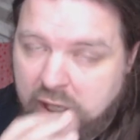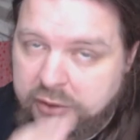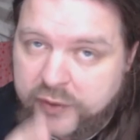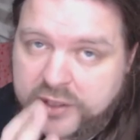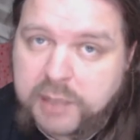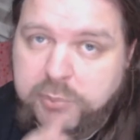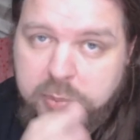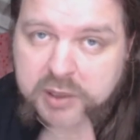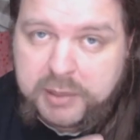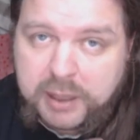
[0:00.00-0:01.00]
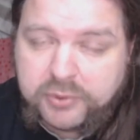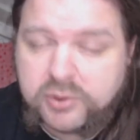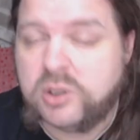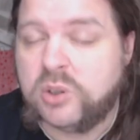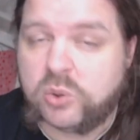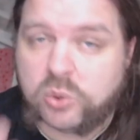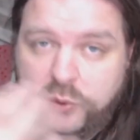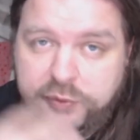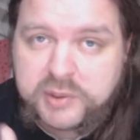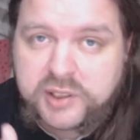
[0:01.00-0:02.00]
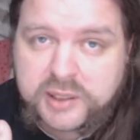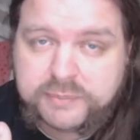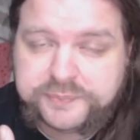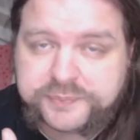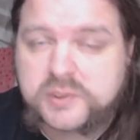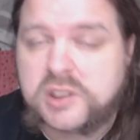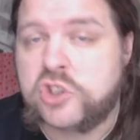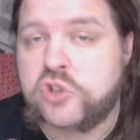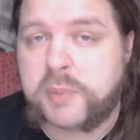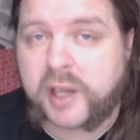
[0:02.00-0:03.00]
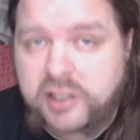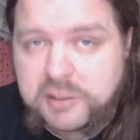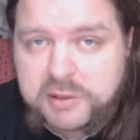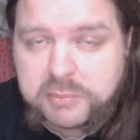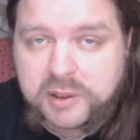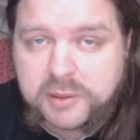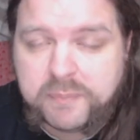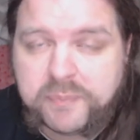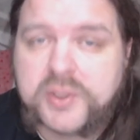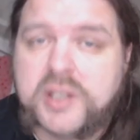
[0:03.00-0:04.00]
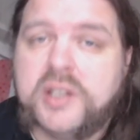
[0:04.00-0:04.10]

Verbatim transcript: So, also wenn ihr ein Problem habt, ruft mich an, sprecht mit mir.